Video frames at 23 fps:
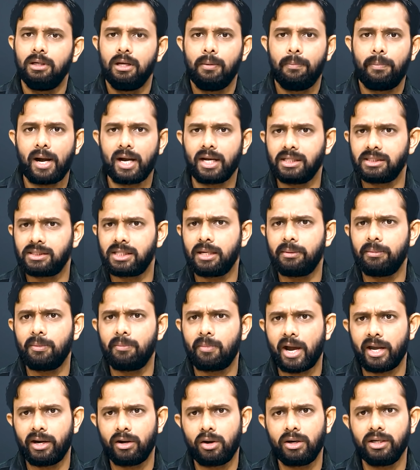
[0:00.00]
पाकिस्तान में
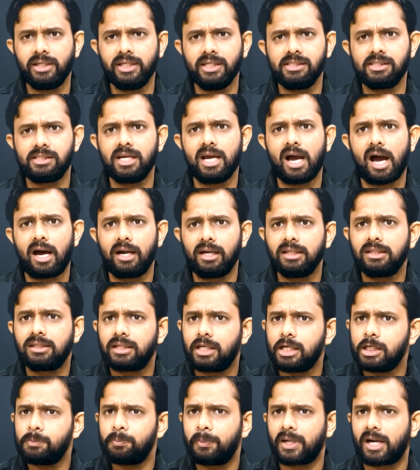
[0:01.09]
माइनॉरिटीज की हालत
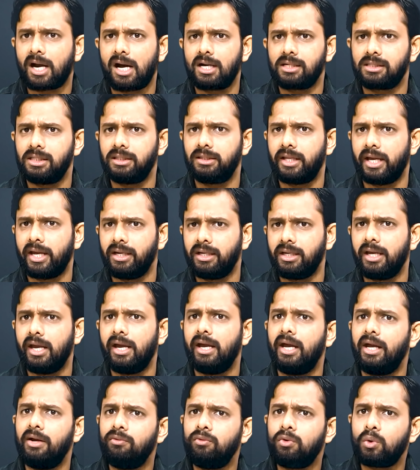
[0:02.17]
किस प्रकार से दयनीय
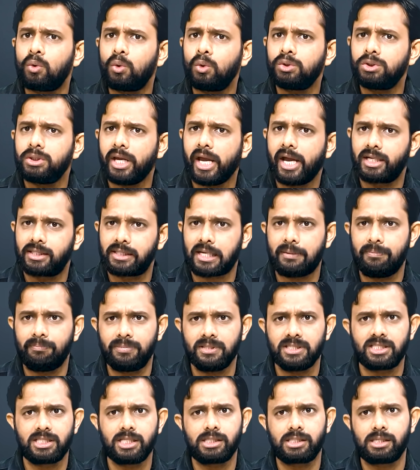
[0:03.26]
है वो कुछ
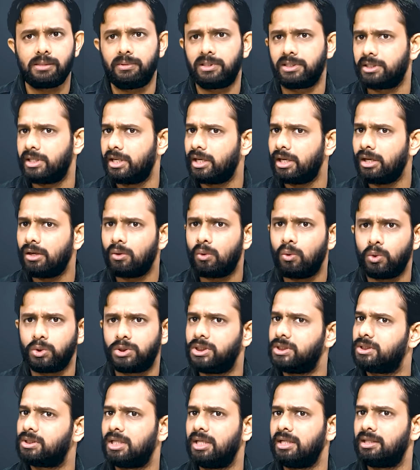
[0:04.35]
एग्जाम्पल से समझने की
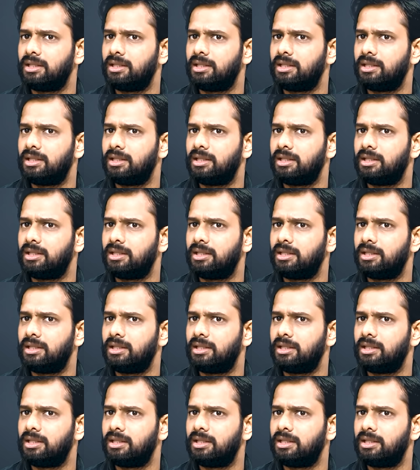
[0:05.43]
कोशिश करते